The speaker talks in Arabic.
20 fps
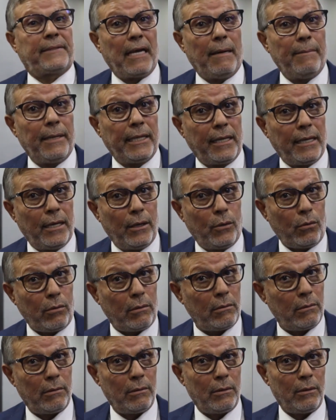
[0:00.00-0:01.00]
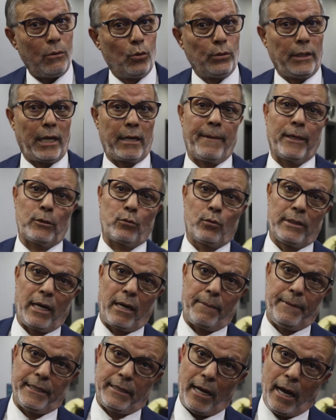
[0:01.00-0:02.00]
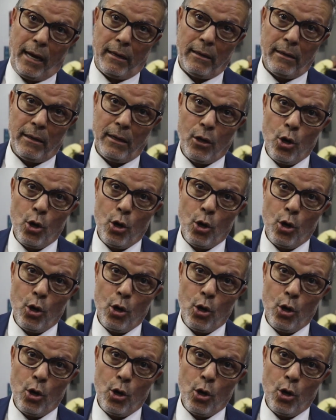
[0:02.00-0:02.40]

بالثمن ديالو ونربط وندار بيضاء